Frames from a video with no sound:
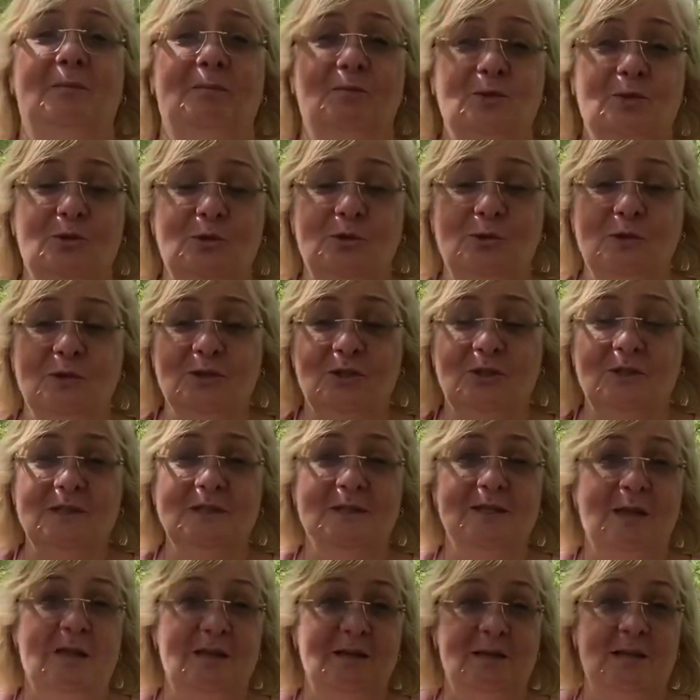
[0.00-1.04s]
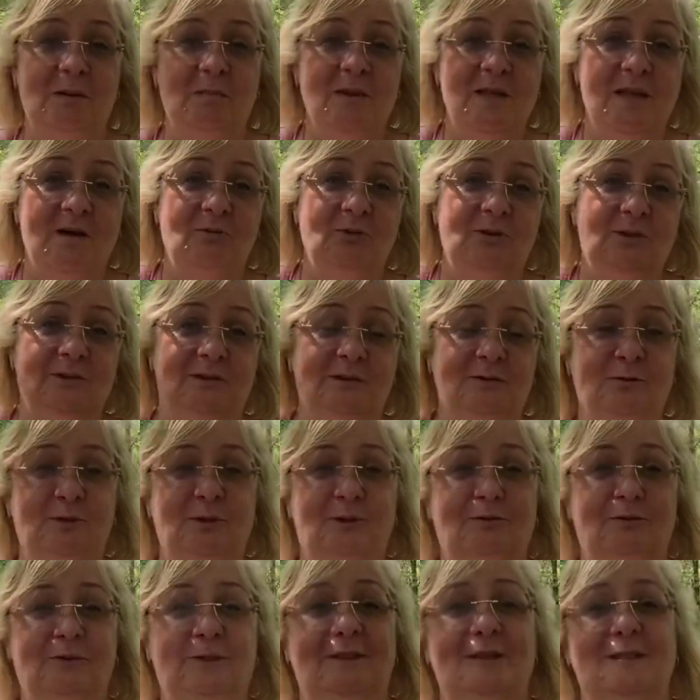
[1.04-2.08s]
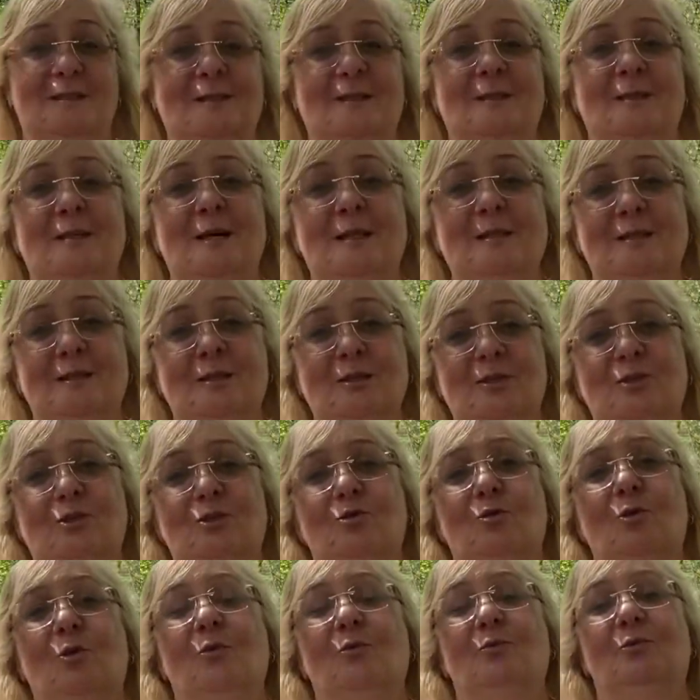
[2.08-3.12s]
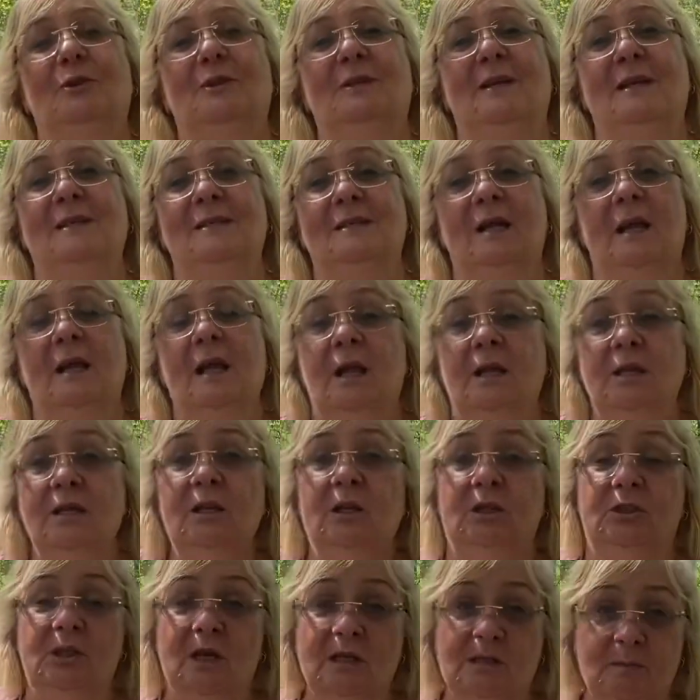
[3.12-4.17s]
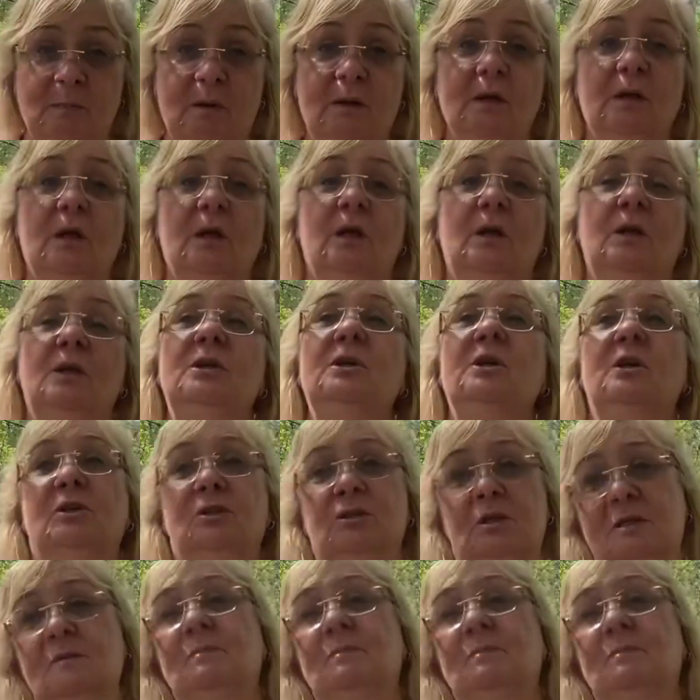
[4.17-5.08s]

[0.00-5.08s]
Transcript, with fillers: Мужское, женское. И для меня вот это вот, вот ассоциация шоу. Нет, вот эти. телевизионный нет, я, шоу. Нет, я